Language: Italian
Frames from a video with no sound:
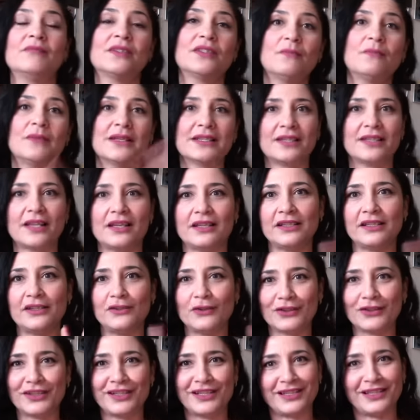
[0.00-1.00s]
insomma sta
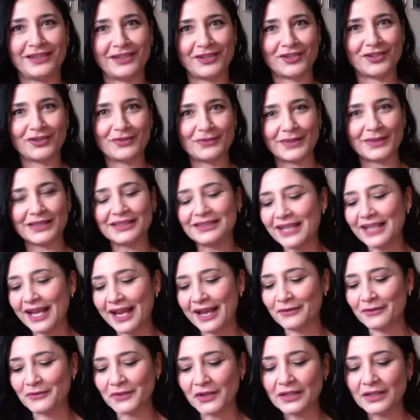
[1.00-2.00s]
nell'ordine dei
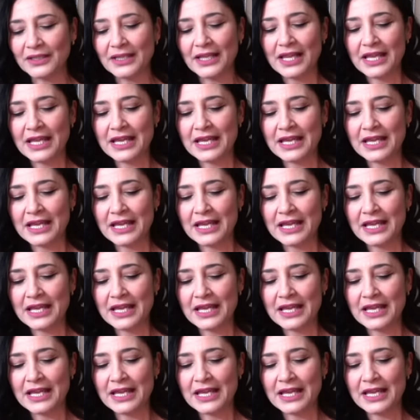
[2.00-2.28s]
50 euro